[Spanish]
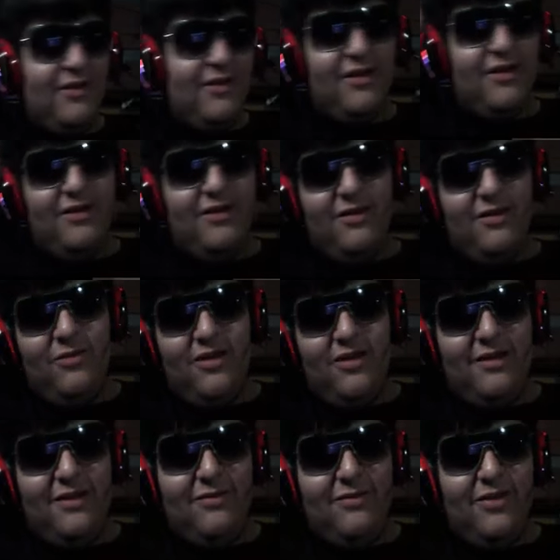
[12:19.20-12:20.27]
Porque sí,
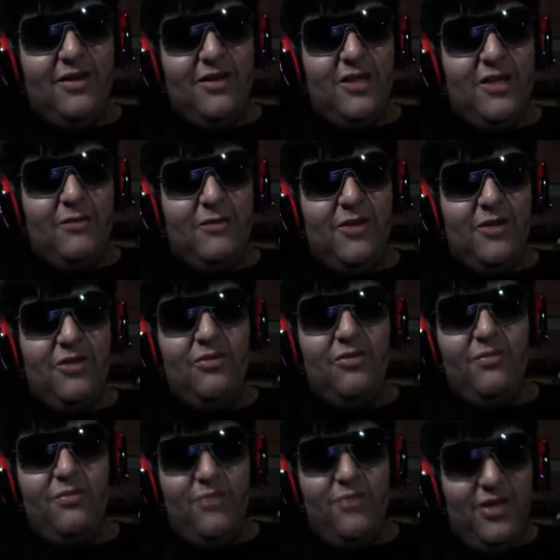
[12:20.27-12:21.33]
me, dio
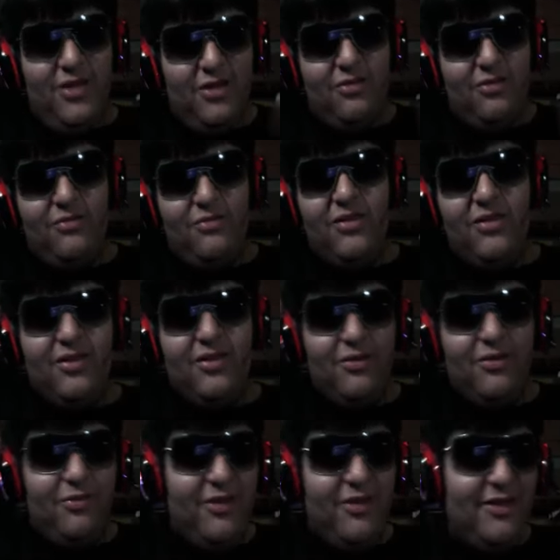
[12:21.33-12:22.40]
un piquito, un
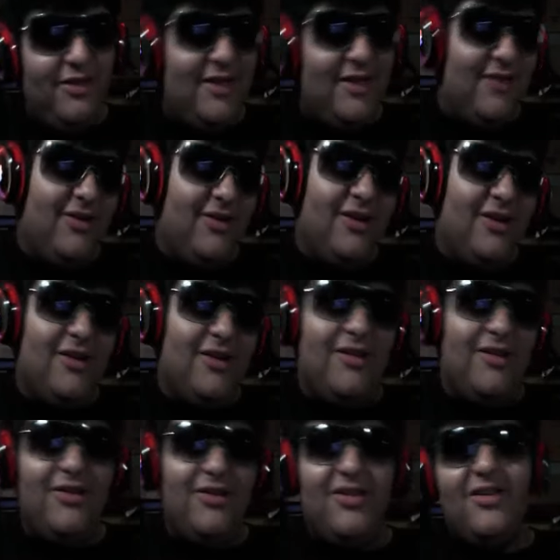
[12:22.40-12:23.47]
beso, pues. Creo
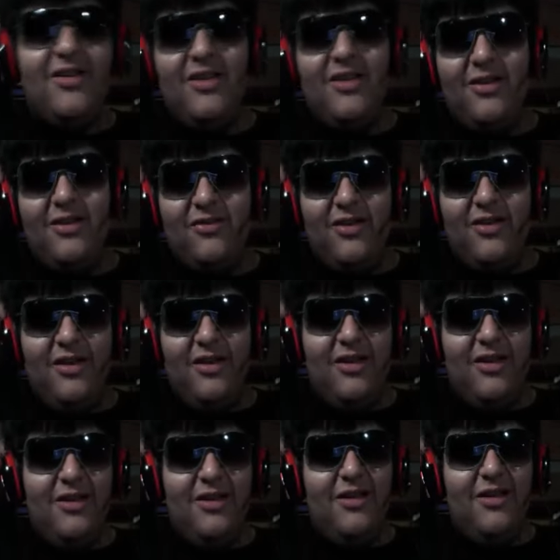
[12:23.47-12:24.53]
que, no sé, de qué
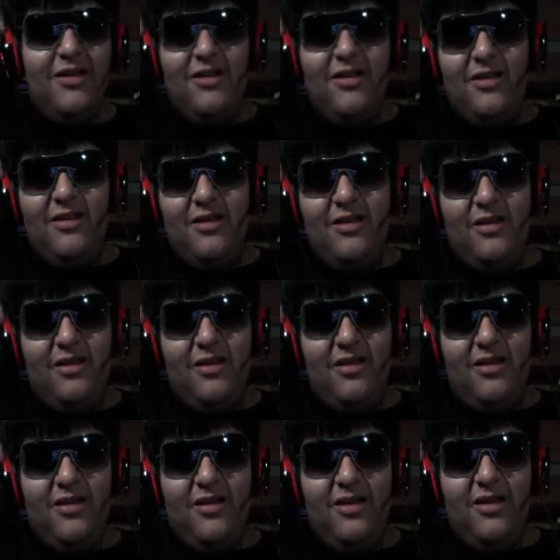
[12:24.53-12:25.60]
feliz de
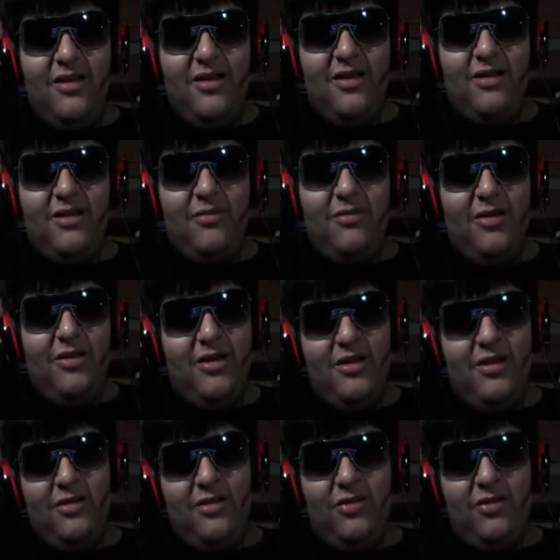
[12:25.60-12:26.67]
que le dije que
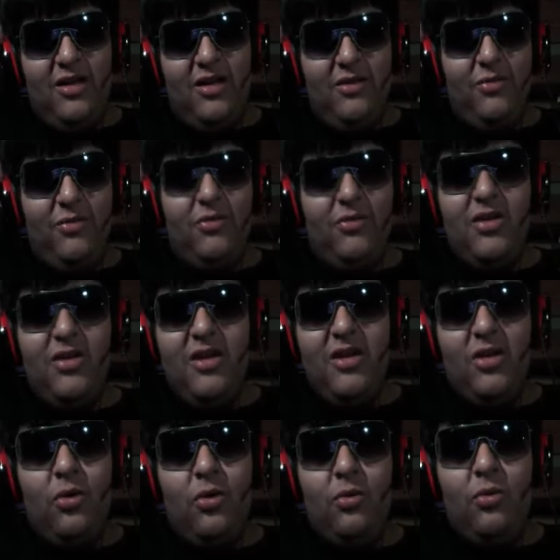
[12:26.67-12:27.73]
Linda le gustaba, Pero bueno,
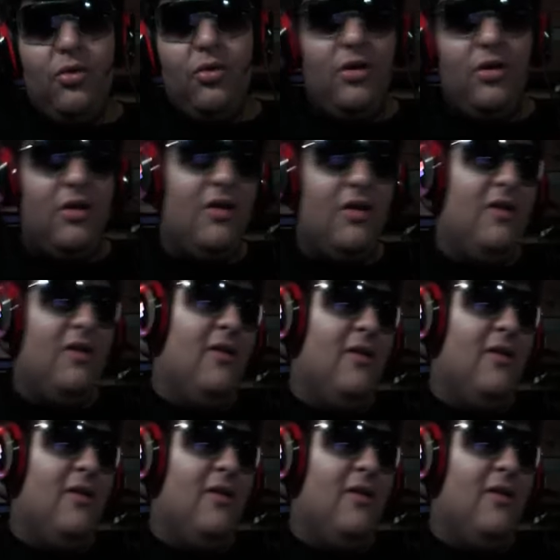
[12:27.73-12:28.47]
tenía novio ella.